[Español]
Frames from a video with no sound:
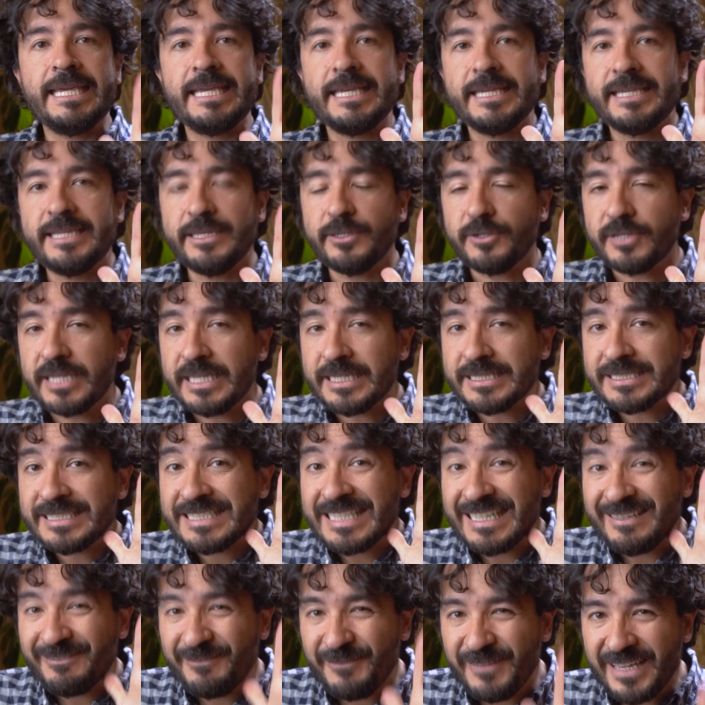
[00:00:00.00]
Quiero que
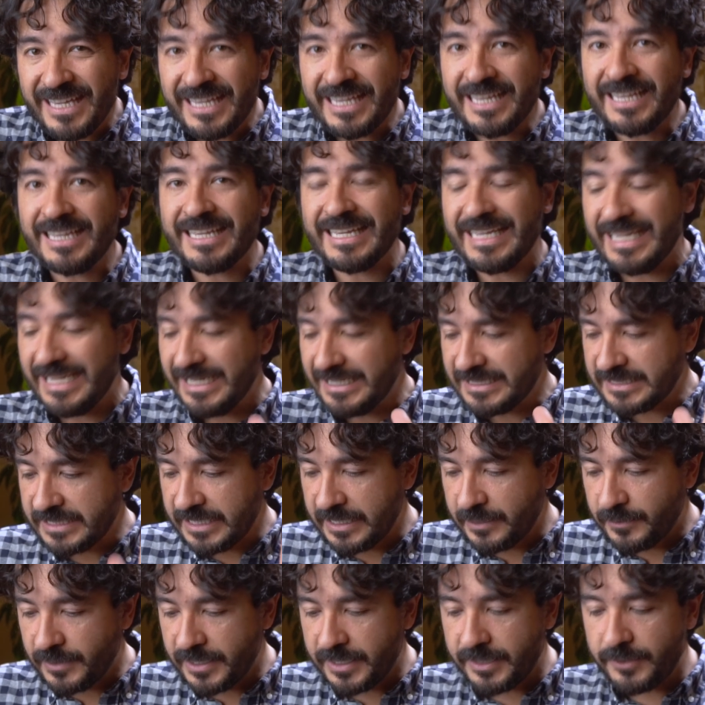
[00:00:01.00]
se vea el
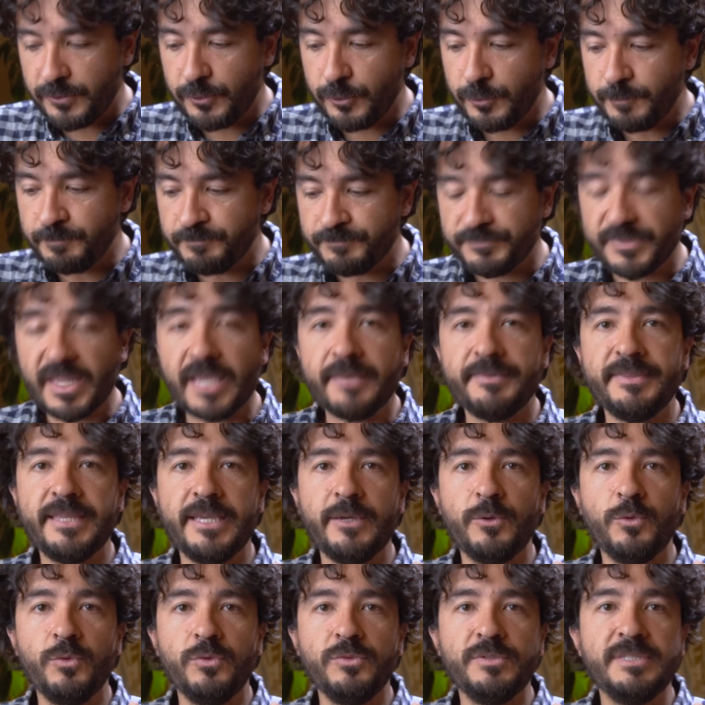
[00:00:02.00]
trabajo
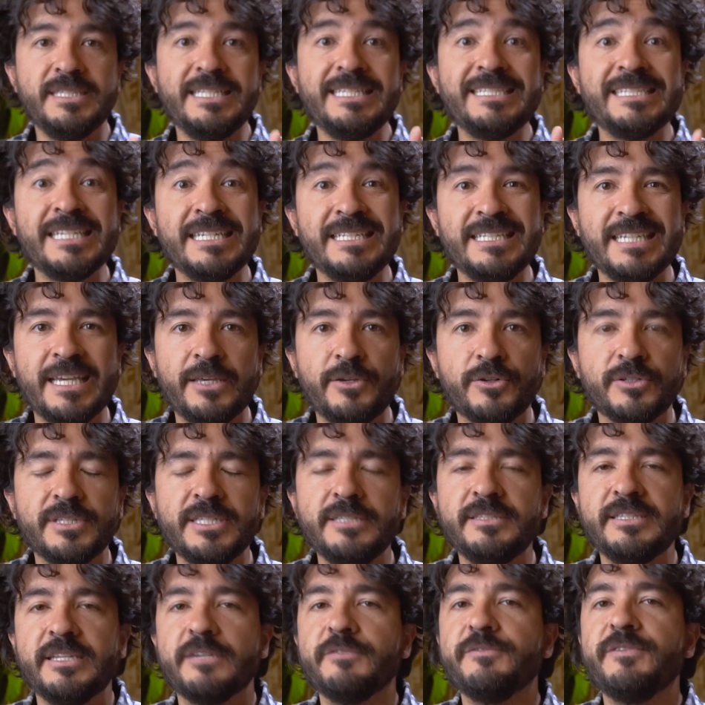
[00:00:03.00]
de un diseñador de
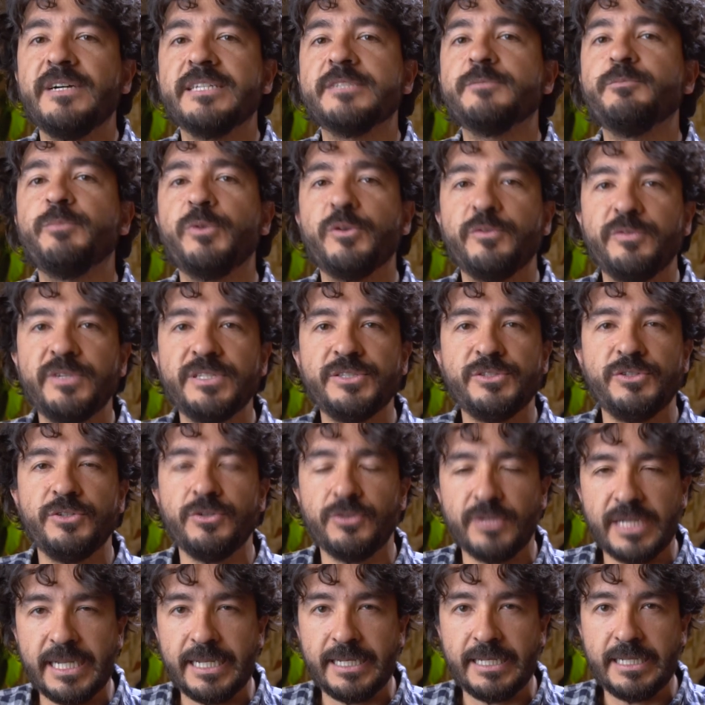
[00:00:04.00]
interfaz
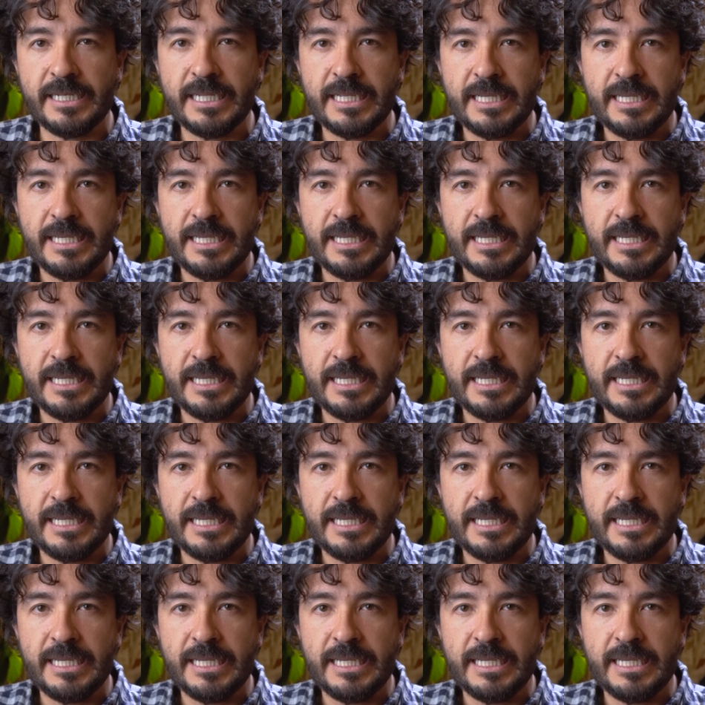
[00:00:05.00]
profesional.